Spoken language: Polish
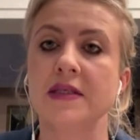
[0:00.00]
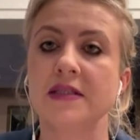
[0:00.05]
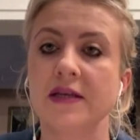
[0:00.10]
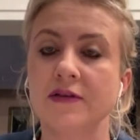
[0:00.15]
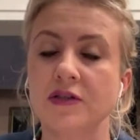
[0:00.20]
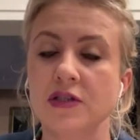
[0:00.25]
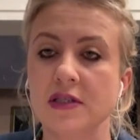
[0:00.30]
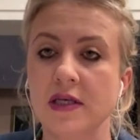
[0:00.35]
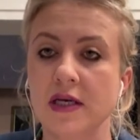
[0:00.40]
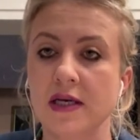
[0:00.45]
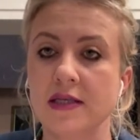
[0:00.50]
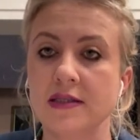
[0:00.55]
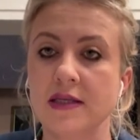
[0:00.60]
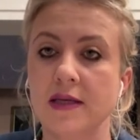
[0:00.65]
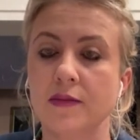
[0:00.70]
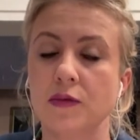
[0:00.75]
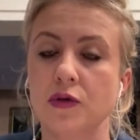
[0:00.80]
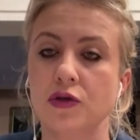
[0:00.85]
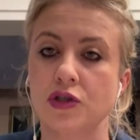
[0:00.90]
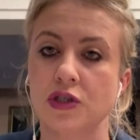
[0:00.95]
Zawsze
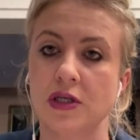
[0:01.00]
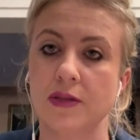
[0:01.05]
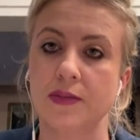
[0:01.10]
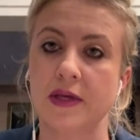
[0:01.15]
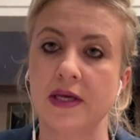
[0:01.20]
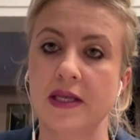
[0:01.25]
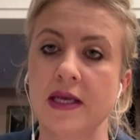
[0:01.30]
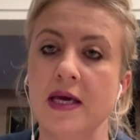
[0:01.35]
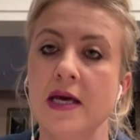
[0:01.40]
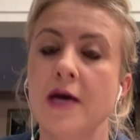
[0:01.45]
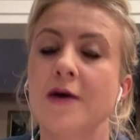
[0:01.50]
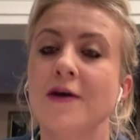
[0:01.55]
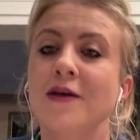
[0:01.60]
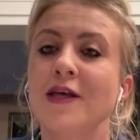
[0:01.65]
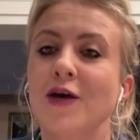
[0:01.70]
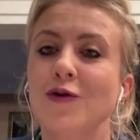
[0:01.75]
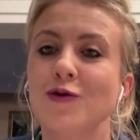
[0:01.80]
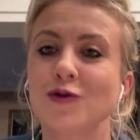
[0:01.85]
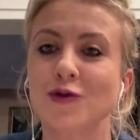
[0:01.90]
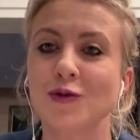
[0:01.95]
zachęcam do szczepień.
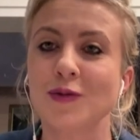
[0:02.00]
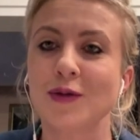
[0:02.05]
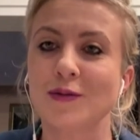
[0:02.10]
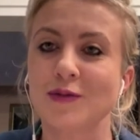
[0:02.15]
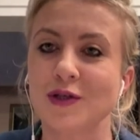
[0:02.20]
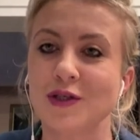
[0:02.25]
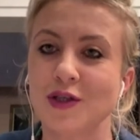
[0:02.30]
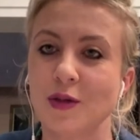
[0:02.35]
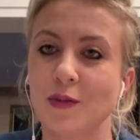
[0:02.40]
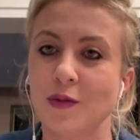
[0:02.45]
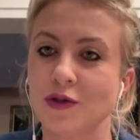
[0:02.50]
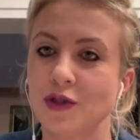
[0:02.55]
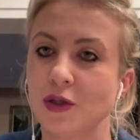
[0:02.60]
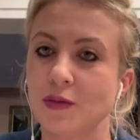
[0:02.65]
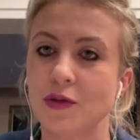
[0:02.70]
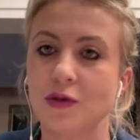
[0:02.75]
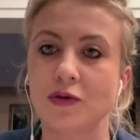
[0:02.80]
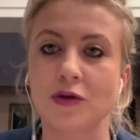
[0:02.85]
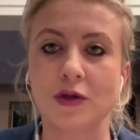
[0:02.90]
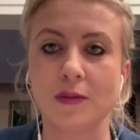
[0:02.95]
Ja rozumiem, że są
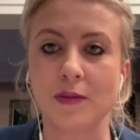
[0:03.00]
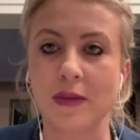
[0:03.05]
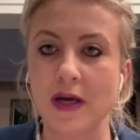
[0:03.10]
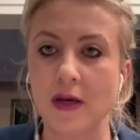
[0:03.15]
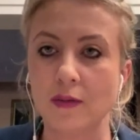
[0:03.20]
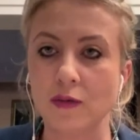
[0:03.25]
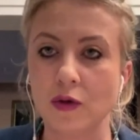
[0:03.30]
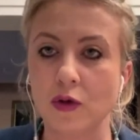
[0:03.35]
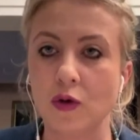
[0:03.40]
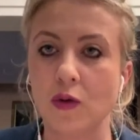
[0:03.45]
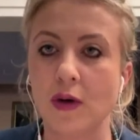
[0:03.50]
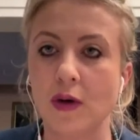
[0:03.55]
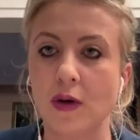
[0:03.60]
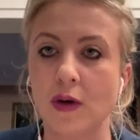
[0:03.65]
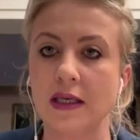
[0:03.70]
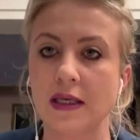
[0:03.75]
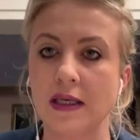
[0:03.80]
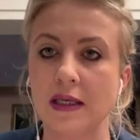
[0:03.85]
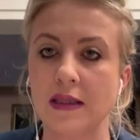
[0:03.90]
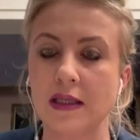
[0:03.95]
osoby, które mają
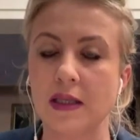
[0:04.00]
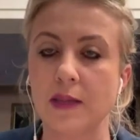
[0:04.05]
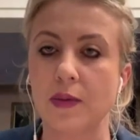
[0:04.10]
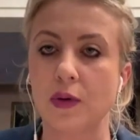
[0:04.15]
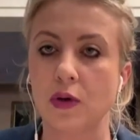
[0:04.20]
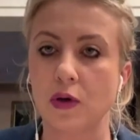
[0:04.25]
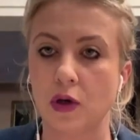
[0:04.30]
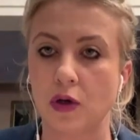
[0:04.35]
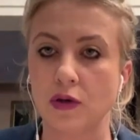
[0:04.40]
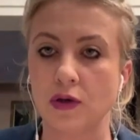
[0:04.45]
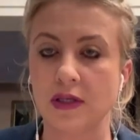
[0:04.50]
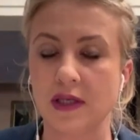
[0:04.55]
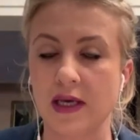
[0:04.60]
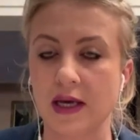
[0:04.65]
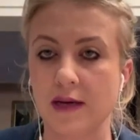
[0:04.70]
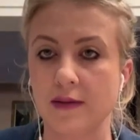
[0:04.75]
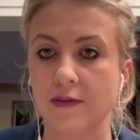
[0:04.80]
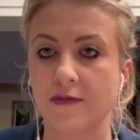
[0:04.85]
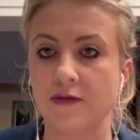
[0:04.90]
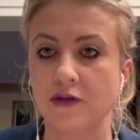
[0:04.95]
dokładnie inne poglądy.
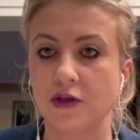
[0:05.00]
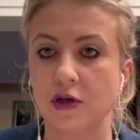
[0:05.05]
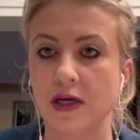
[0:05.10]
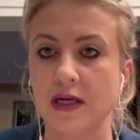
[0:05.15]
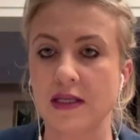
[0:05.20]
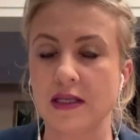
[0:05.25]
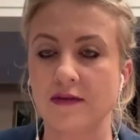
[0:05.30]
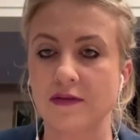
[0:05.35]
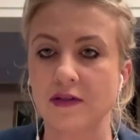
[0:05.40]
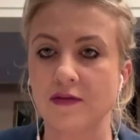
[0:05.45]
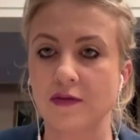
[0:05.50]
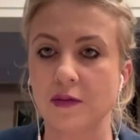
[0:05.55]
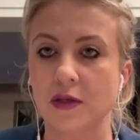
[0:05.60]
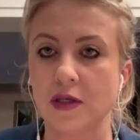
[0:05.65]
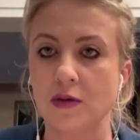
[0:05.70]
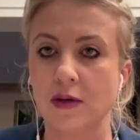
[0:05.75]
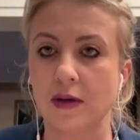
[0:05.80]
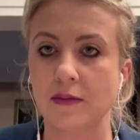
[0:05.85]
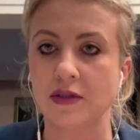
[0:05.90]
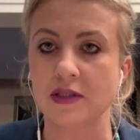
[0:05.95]
Ja wczoraj nawet
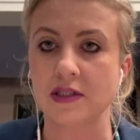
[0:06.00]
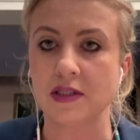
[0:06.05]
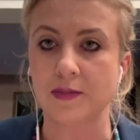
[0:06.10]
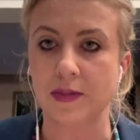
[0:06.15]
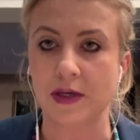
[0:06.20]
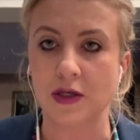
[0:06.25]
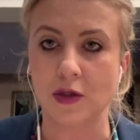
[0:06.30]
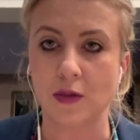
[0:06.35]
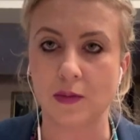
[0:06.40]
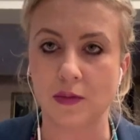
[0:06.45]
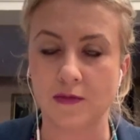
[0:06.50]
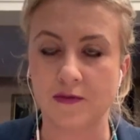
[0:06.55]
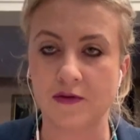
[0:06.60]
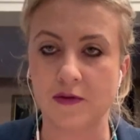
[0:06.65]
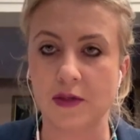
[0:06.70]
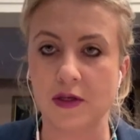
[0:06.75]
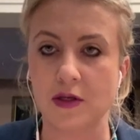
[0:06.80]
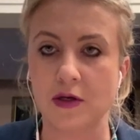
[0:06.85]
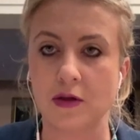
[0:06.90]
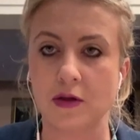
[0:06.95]
wymieniłam się z panią panią
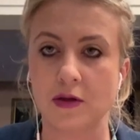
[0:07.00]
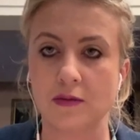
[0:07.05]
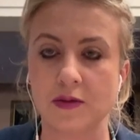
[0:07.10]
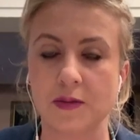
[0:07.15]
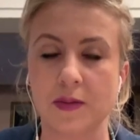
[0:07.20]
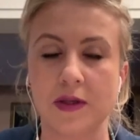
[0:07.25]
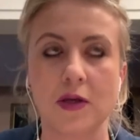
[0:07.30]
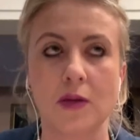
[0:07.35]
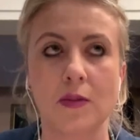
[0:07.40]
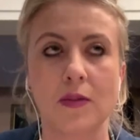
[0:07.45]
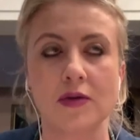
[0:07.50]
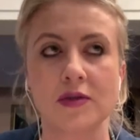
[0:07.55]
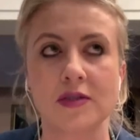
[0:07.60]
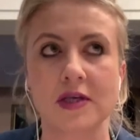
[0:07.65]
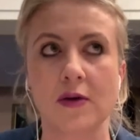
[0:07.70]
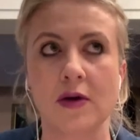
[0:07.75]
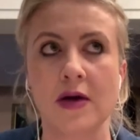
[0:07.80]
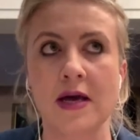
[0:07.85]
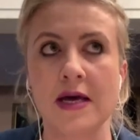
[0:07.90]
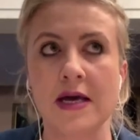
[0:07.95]
wymienioną, z panią
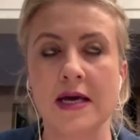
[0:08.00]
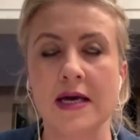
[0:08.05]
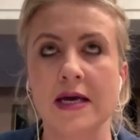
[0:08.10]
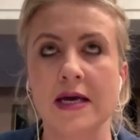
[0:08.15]
poseł,